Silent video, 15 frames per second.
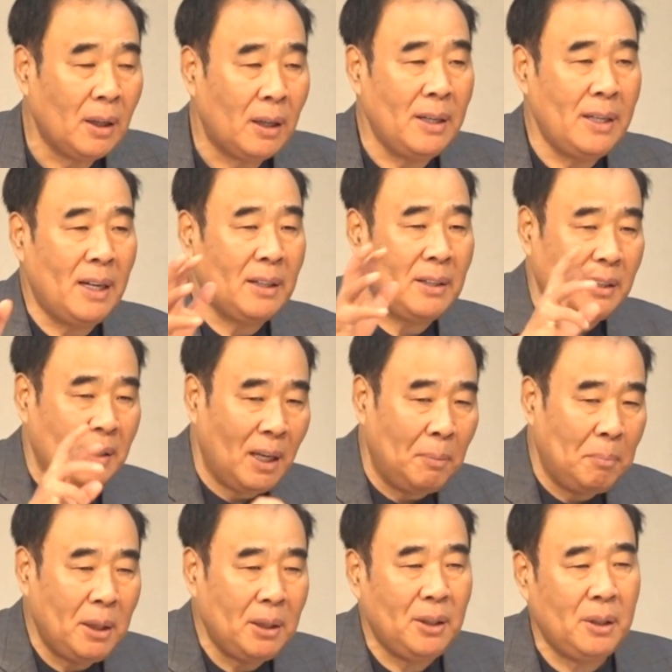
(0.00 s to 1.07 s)
그냥
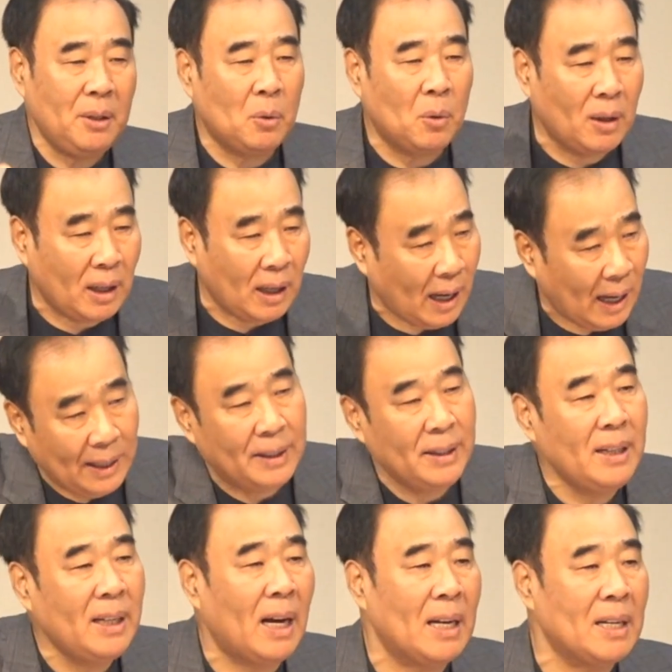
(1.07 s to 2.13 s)
예배드리고
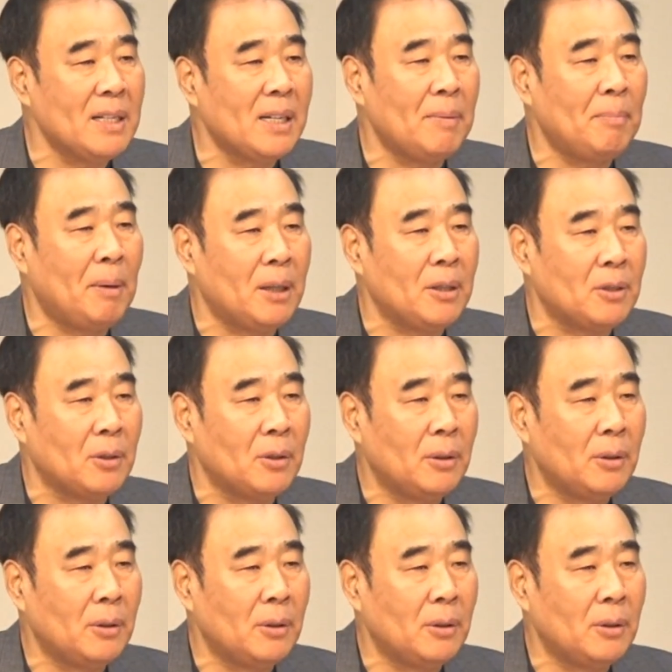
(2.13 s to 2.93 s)
가는 게 아니란 말이죠.